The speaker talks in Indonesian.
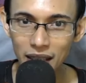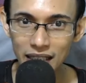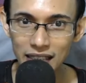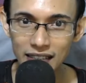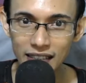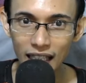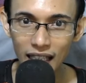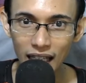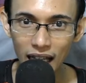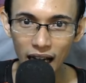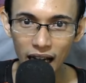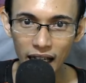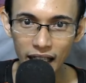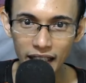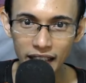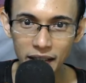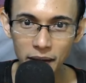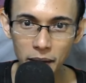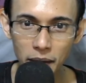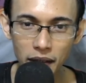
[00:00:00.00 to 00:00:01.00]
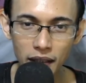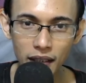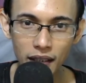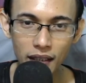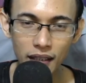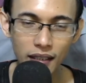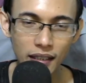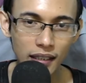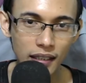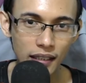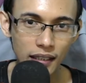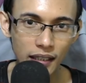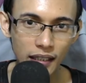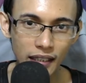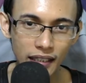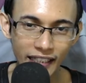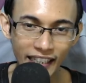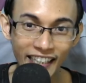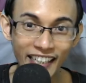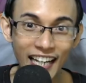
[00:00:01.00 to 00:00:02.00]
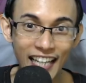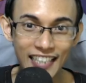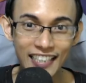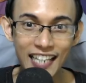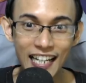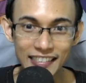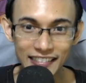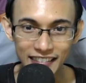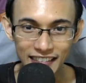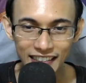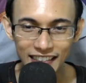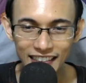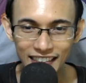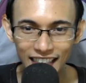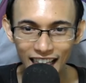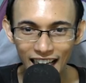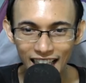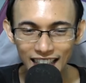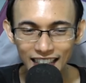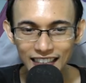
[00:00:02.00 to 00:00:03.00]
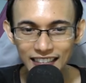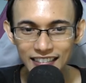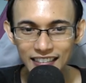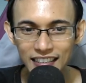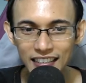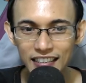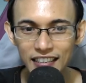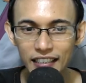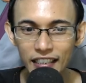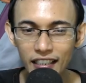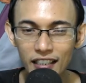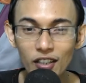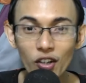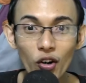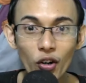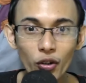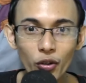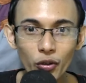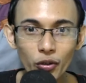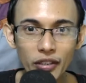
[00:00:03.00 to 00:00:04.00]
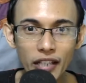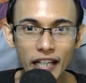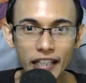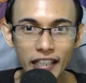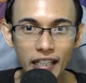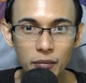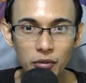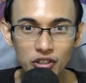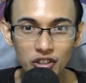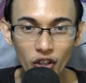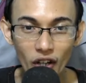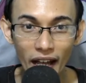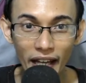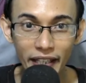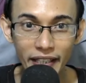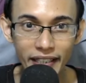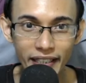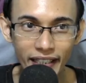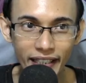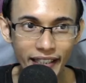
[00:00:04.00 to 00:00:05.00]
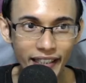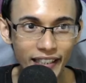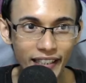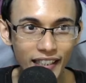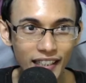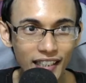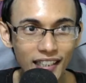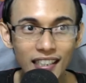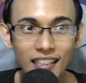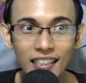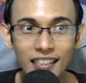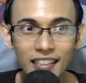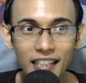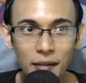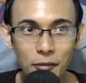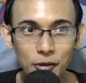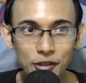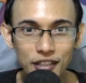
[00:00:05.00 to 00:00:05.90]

Gisela. Ini uh, reinkarnasi dari si Rengoku dari Demon Slayer. Demon